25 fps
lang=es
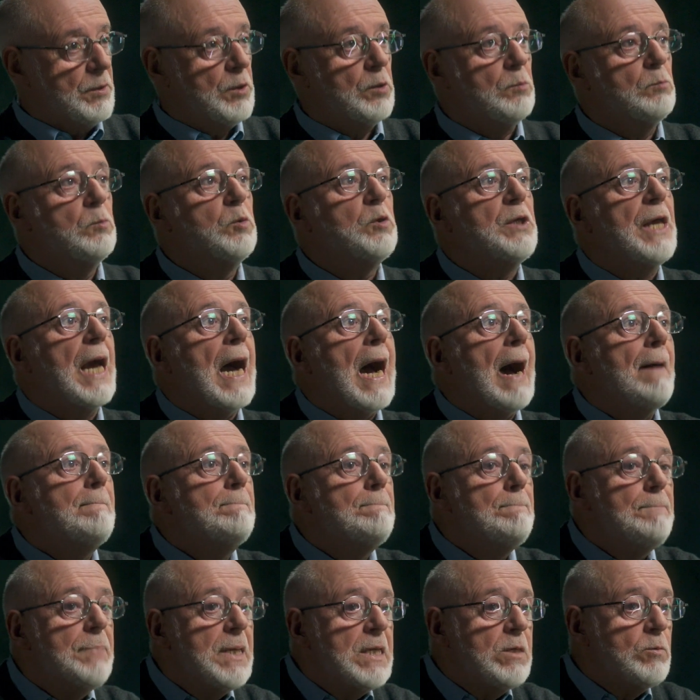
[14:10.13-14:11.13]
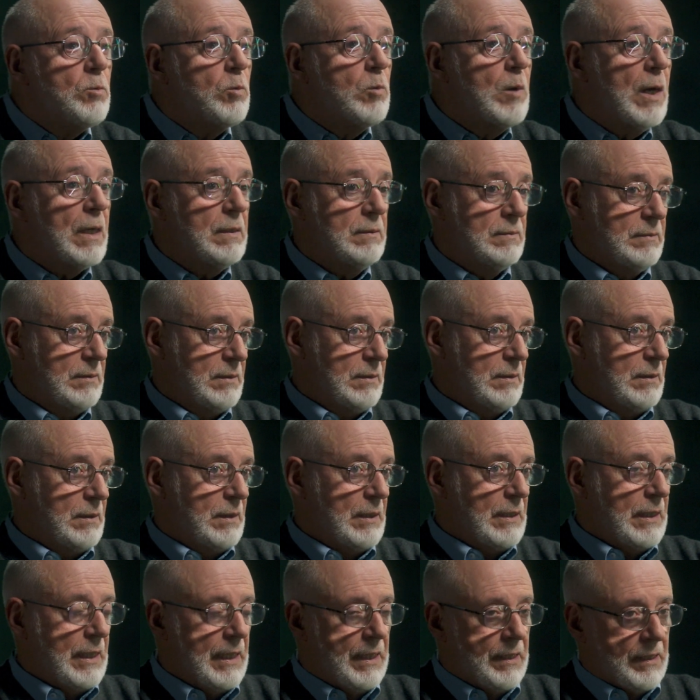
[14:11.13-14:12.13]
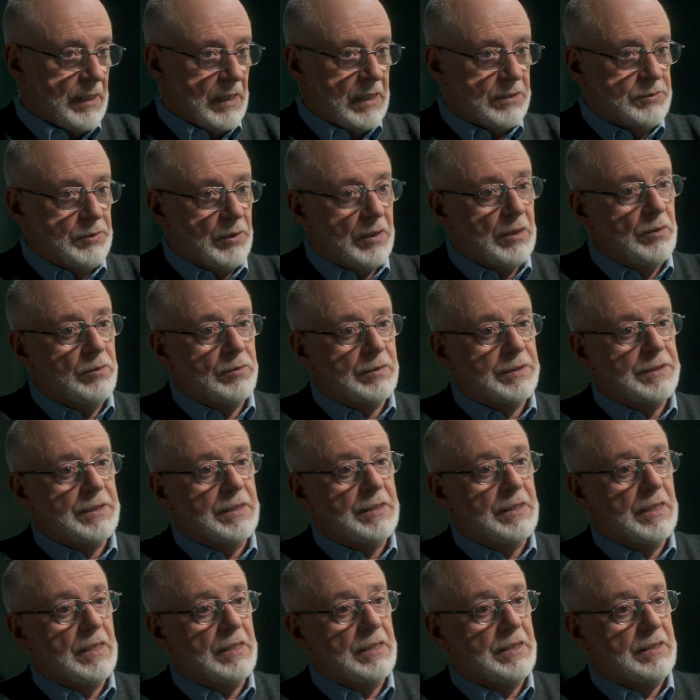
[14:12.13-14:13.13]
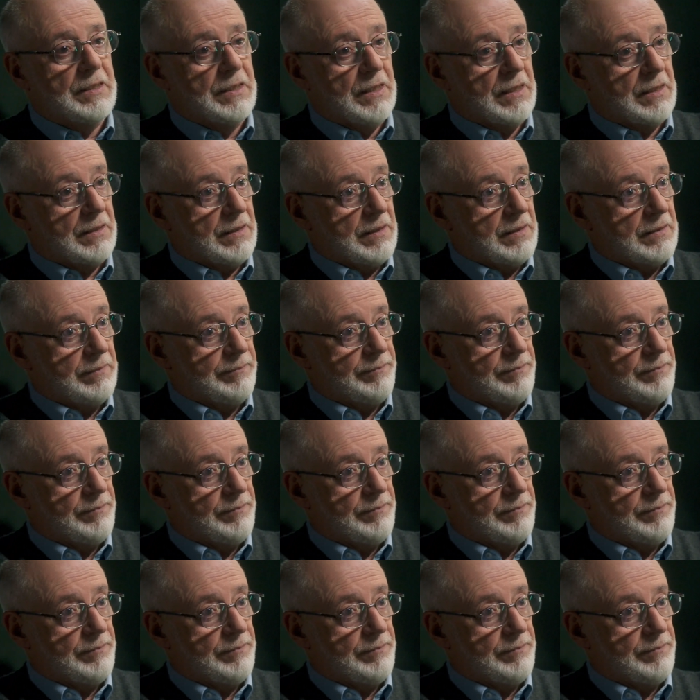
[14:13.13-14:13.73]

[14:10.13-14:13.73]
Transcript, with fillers: pero muy ambigua en relación a lo que sería la izquierda.